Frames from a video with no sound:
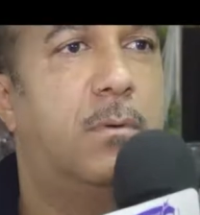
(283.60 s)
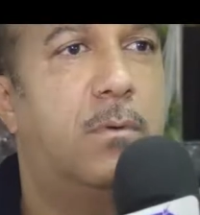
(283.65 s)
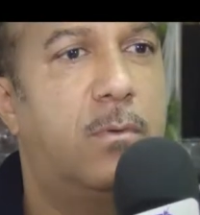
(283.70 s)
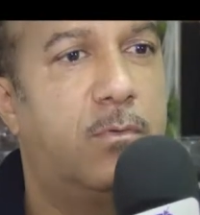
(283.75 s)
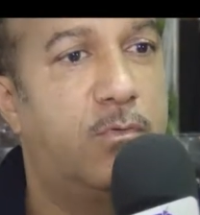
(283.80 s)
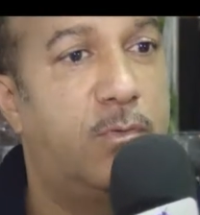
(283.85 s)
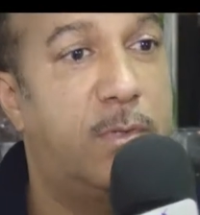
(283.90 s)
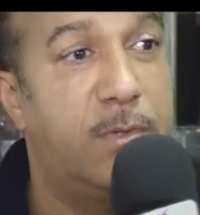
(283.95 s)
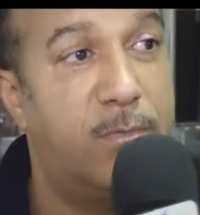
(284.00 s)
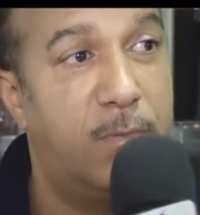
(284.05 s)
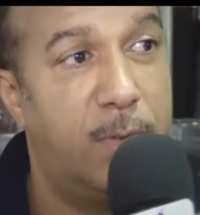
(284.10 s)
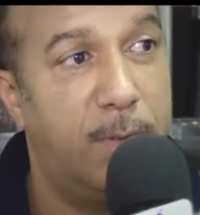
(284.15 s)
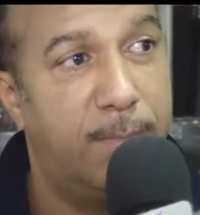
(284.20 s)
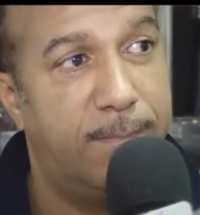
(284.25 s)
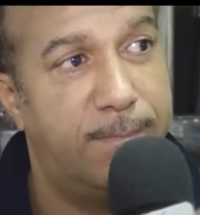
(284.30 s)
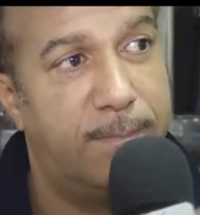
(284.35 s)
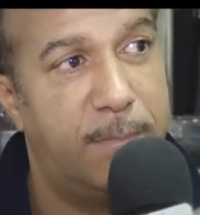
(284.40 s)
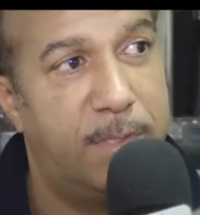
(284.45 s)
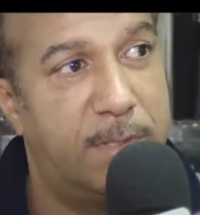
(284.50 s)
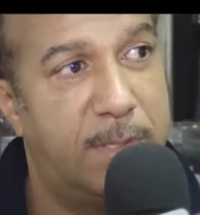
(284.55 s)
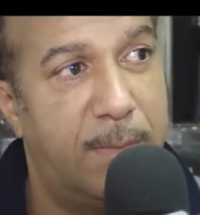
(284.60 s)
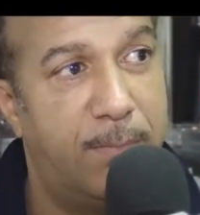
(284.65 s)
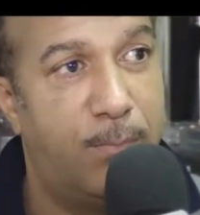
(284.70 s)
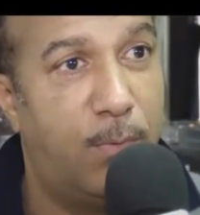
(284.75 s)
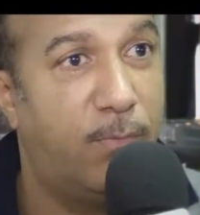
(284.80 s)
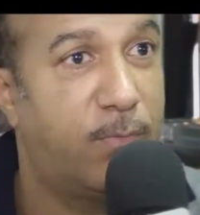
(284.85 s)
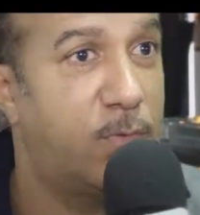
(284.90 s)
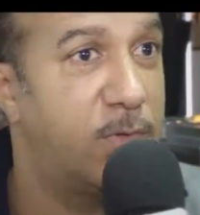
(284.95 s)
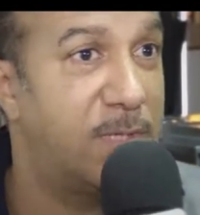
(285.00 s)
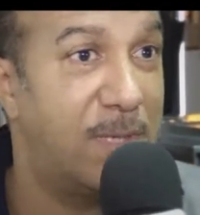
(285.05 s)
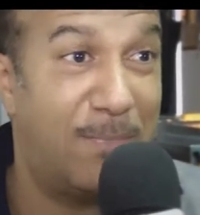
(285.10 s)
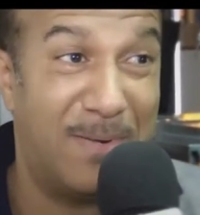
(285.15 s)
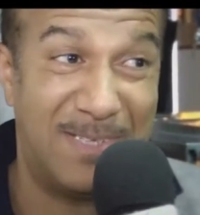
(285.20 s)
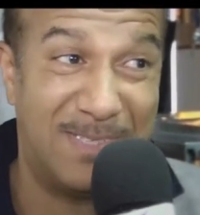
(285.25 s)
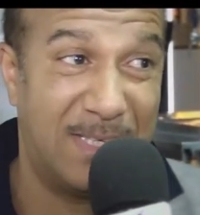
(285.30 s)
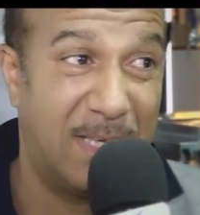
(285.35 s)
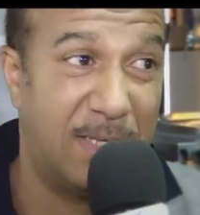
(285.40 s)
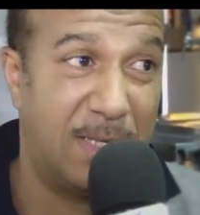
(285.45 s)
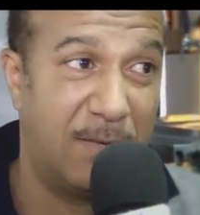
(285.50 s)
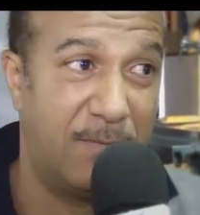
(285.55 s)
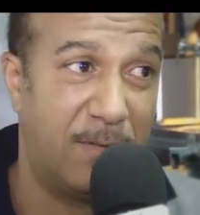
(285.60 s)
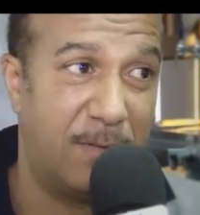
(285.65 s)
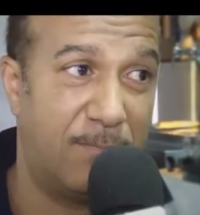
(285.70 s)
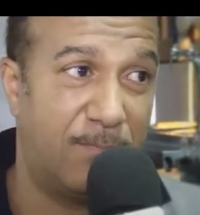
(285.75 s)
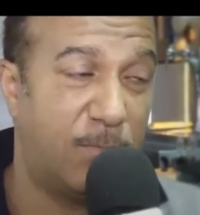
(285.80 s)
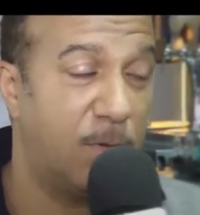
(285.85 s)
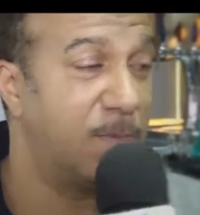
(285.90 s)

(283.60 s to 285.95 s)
euh, je suis désolé, mais ça prouve que ça passe très très vite.